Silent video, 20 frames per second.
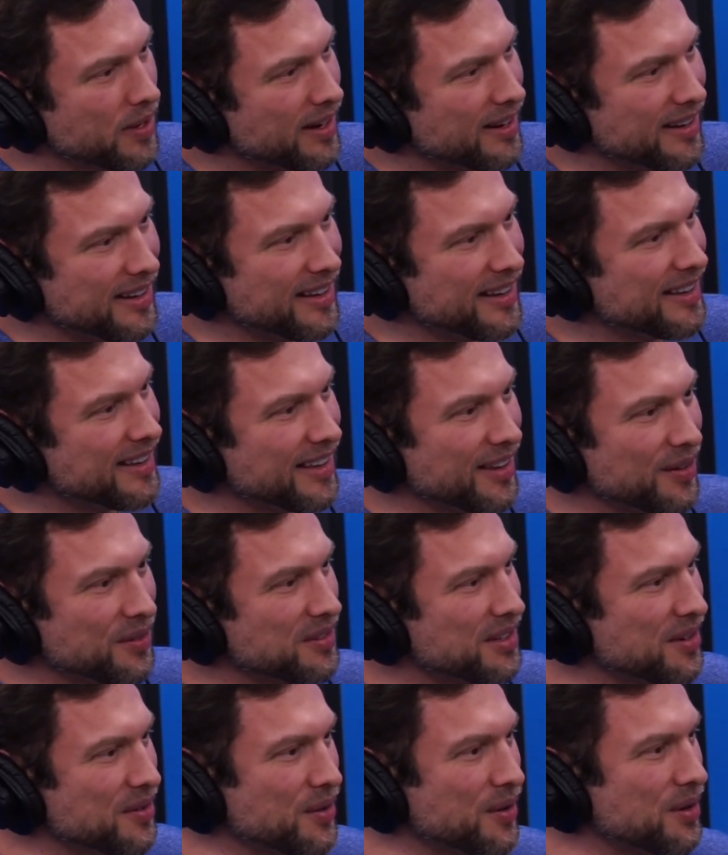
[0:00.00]
ali que é um
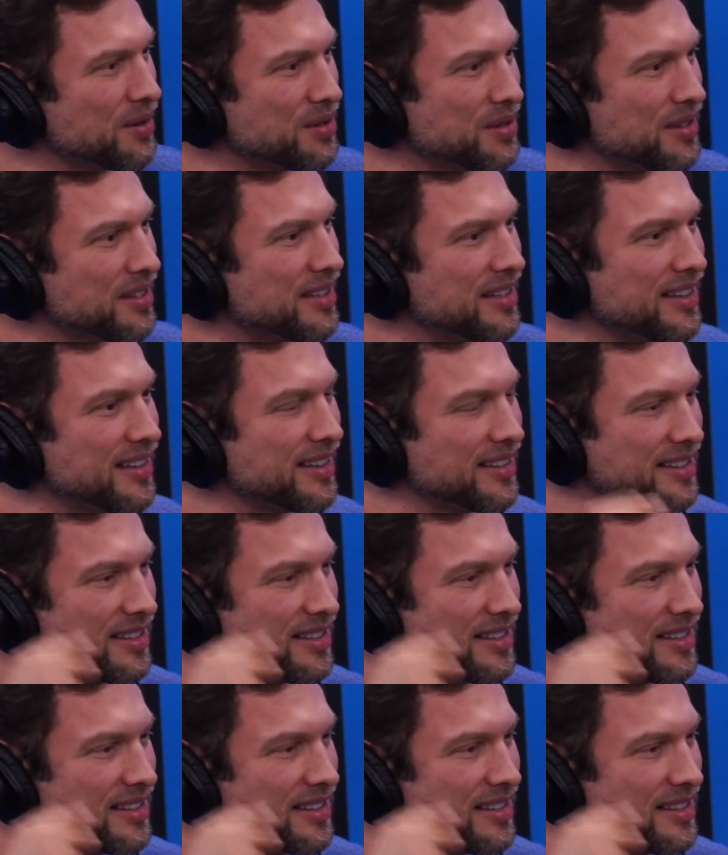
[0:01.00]
negócio que.